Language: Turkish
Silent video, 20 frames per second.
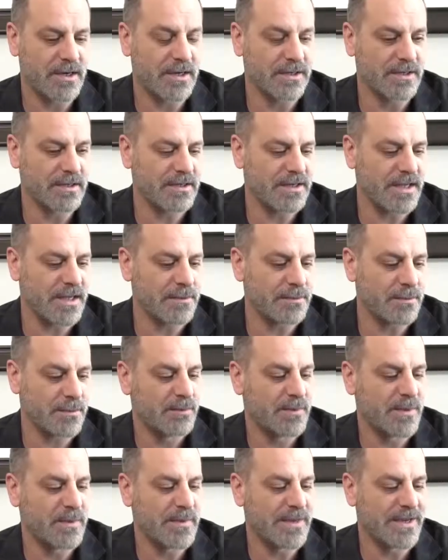kadınlar
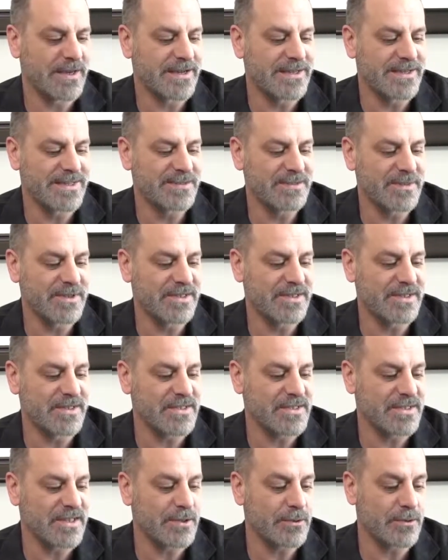bir mekanizmanın
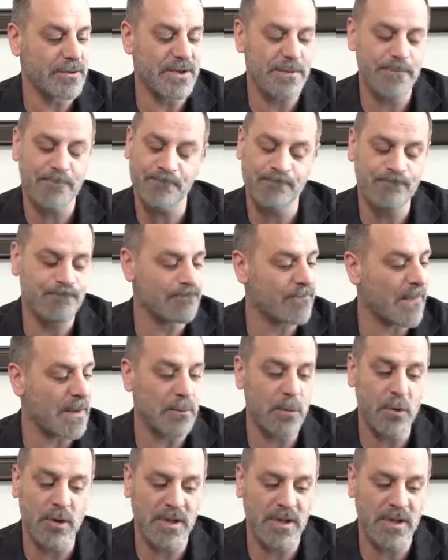içinde de olsa bu